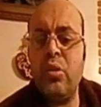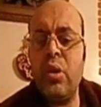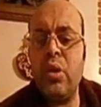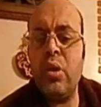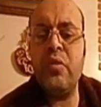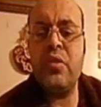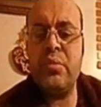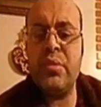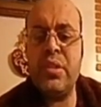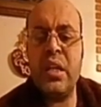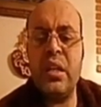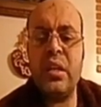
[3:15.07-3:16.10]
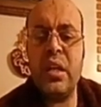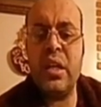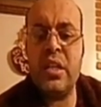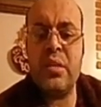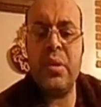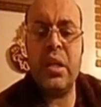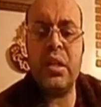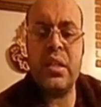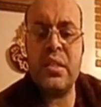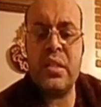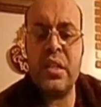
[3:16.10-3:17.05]
وأفضل من ذلك يجب
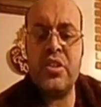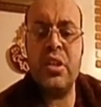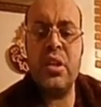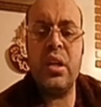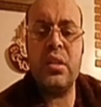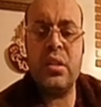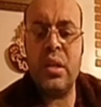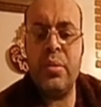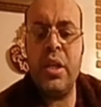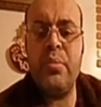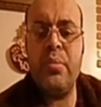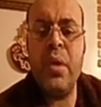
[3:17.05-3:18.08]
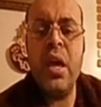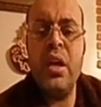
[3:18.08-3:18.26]
أن تستشير الطبيب